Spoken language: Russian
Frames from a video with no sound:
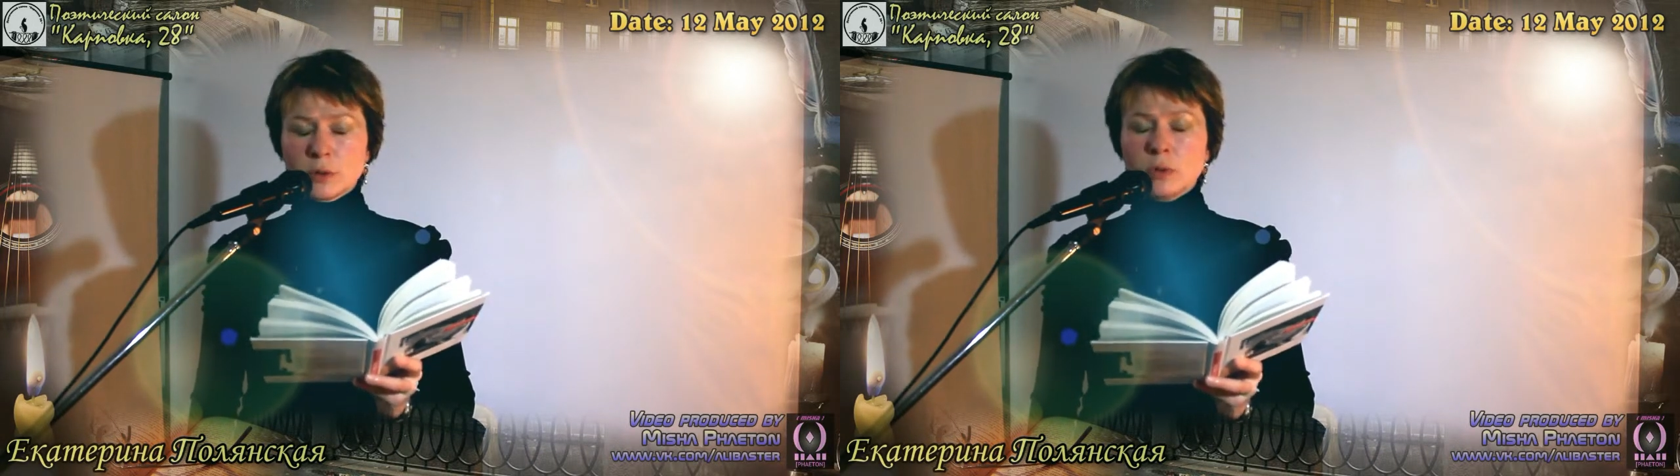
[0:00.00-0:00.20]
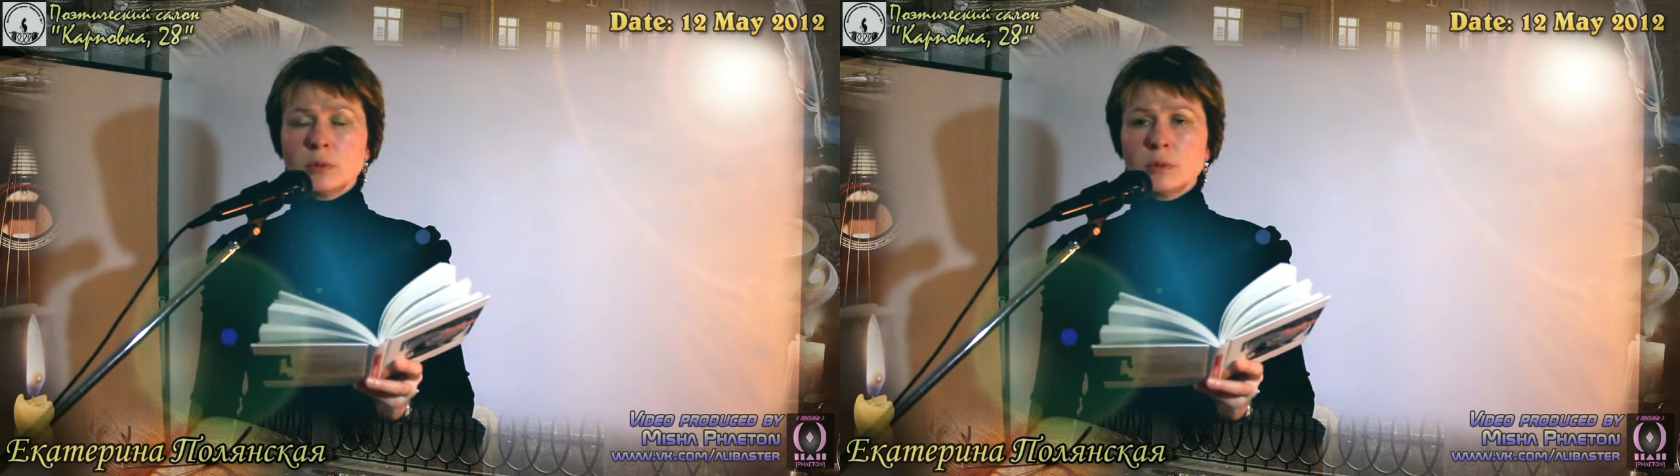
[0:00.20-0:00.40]

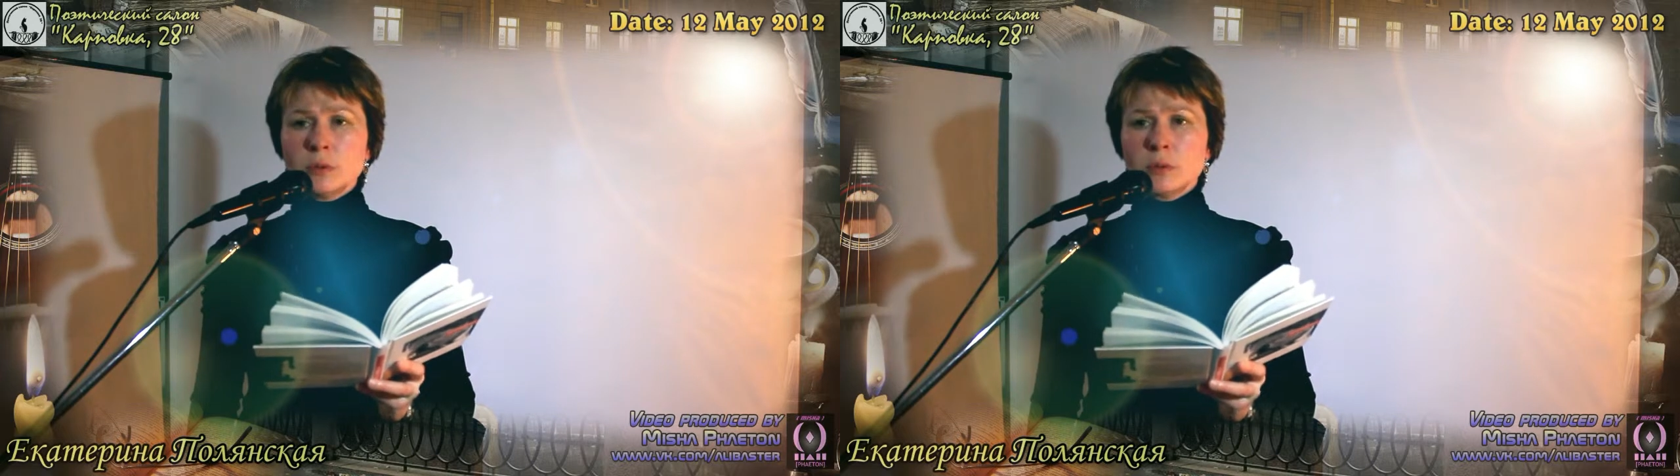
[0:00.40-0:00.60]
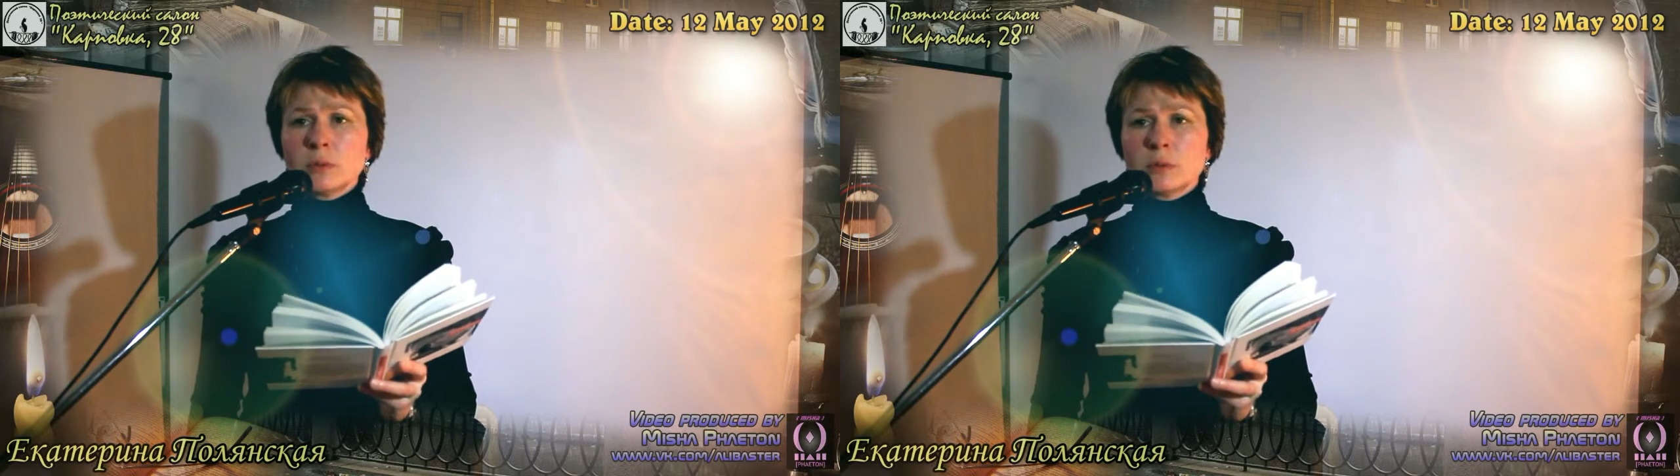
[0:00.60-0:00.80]

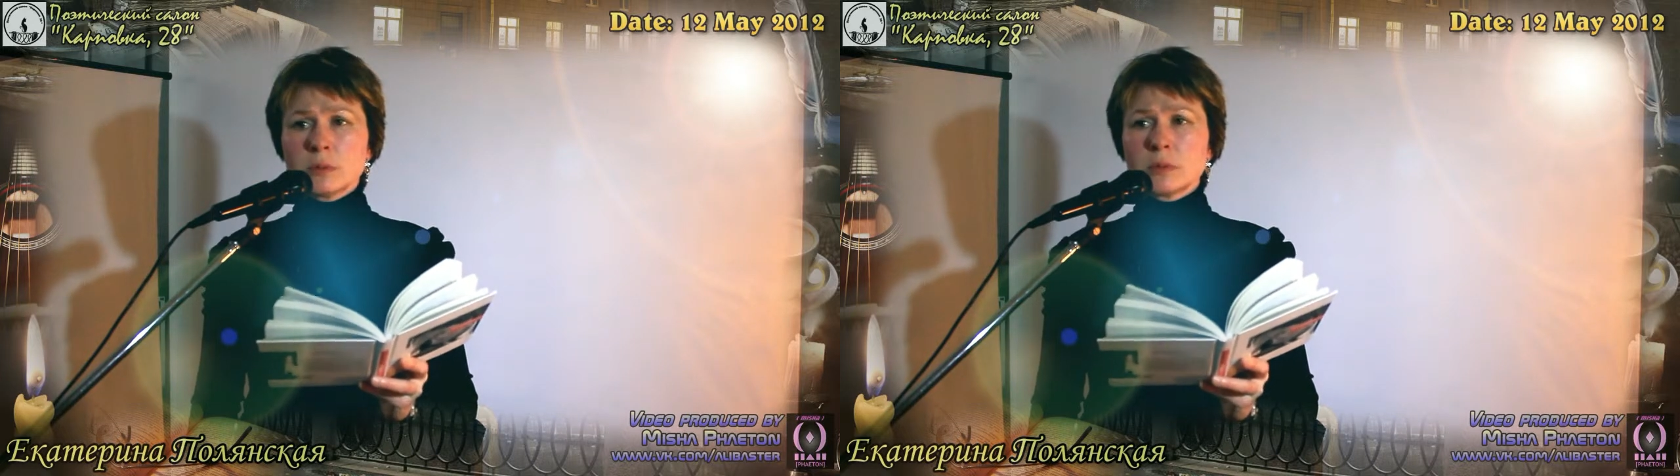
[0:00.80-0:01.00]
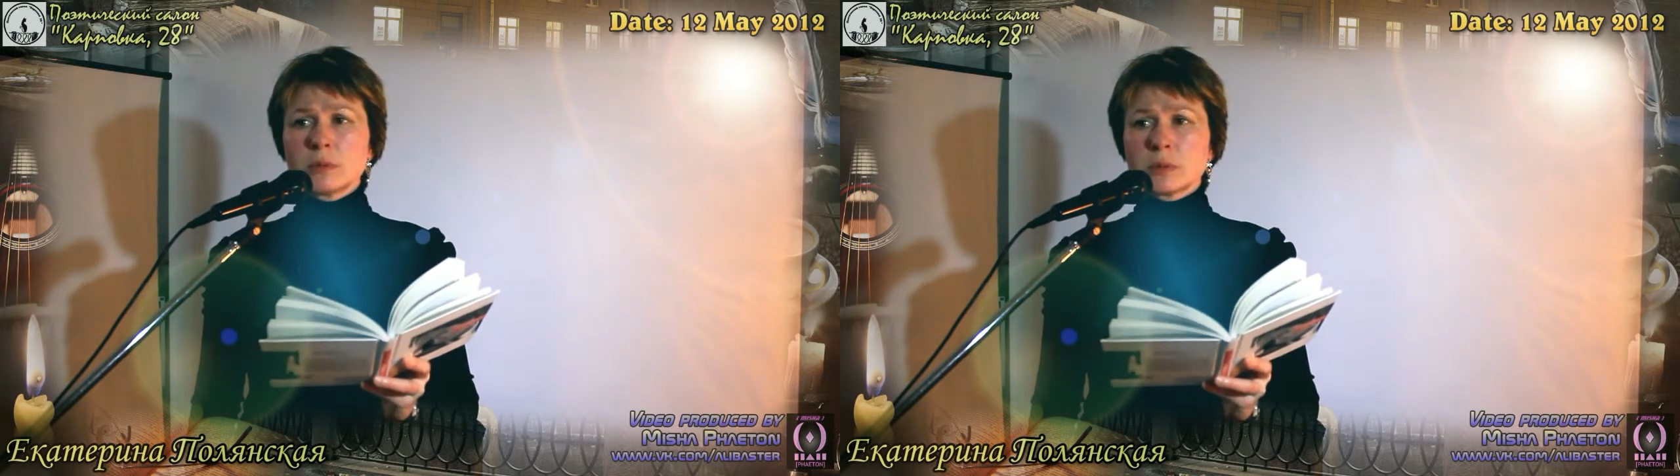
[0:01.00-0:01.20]

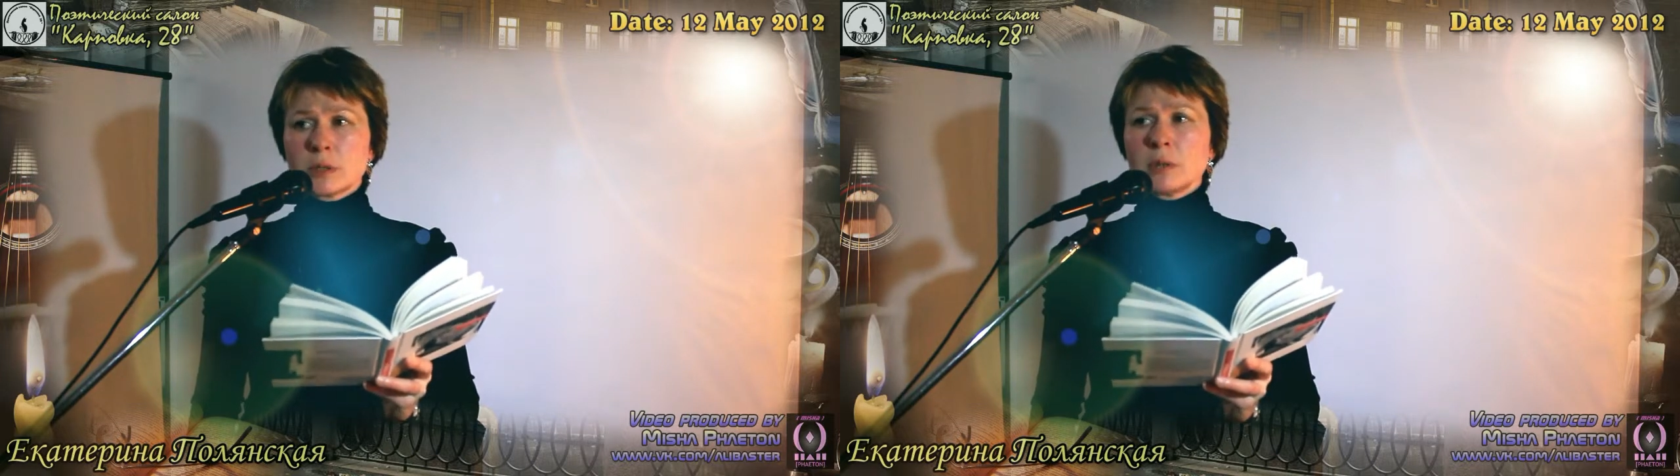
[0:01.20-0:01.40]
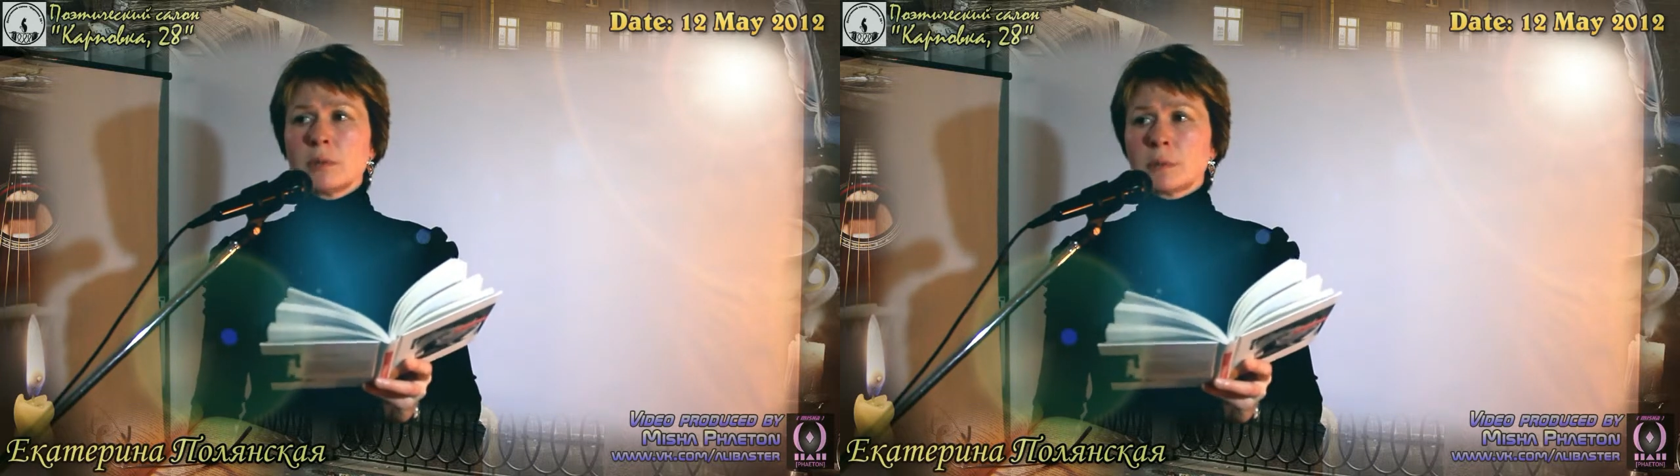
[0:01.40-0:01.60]
Думаю,
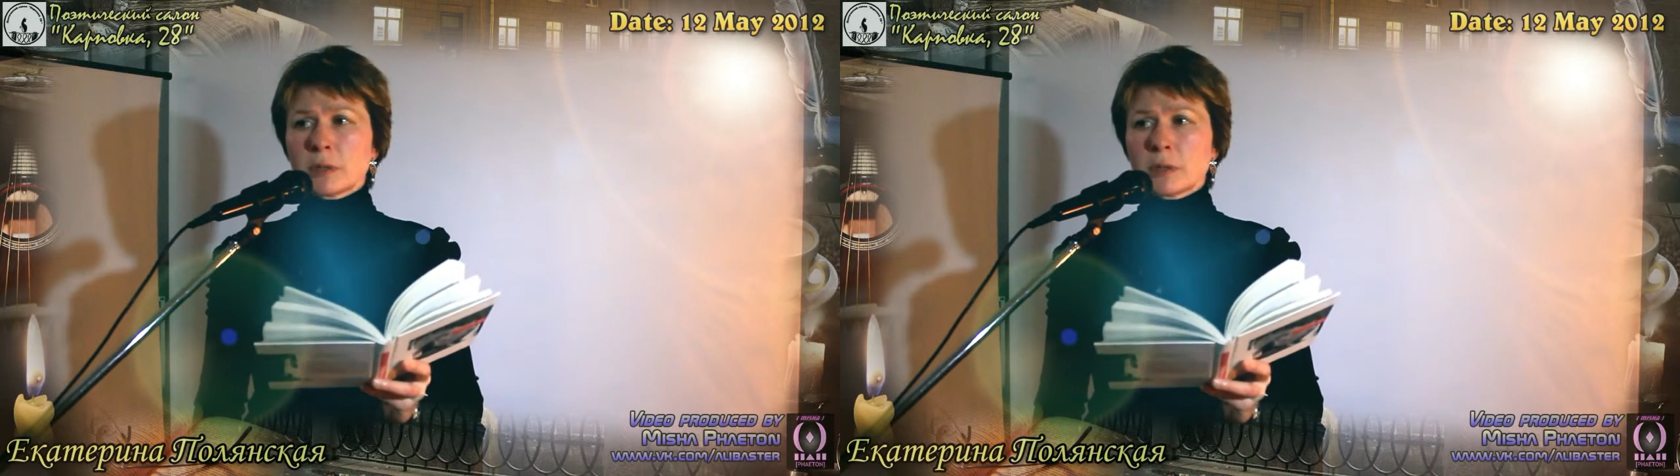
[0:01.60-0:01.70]
ты